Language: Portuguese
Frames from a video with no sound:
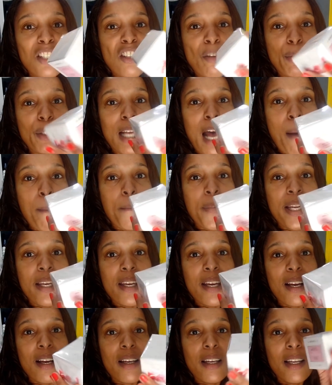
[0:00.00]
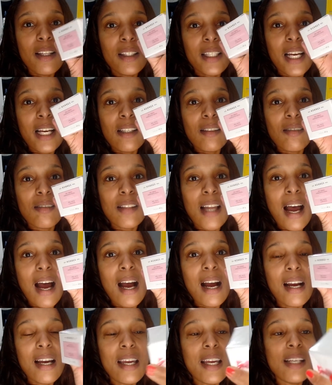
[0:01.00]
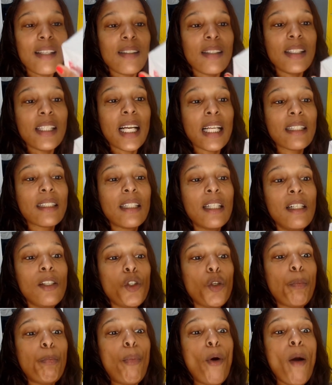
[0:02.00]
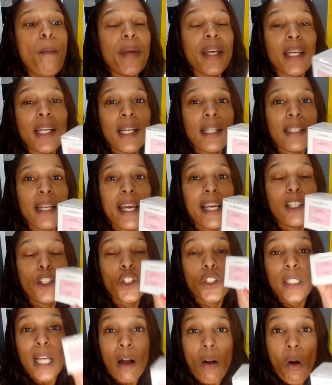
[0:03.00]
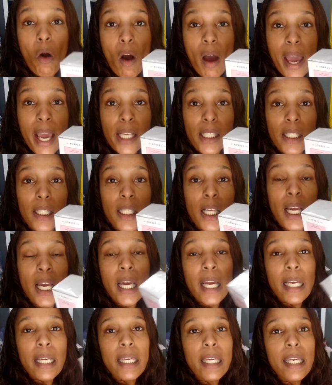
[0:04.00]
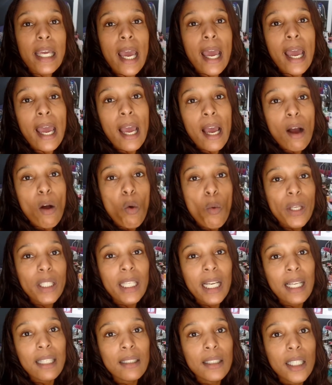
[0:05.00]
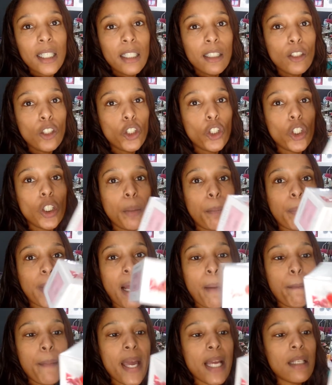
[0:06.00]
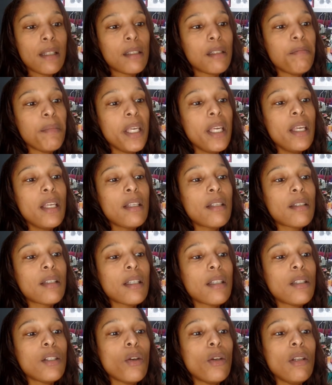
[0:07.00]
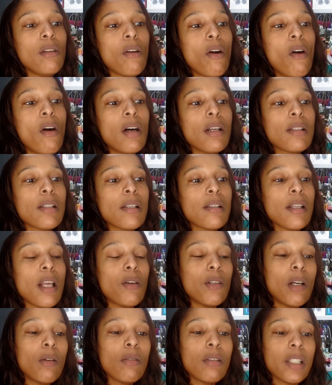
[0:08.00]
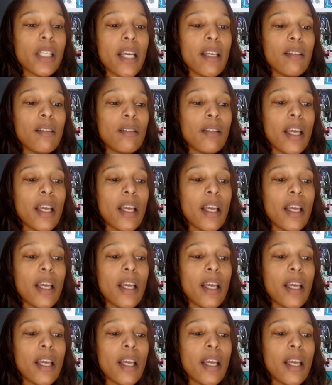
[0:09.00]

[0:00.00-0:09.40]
vamos abrir e testar esse hidratante pomegranate da Corres, que é um hidratante para peles mistas e oleosas. Eu não sei se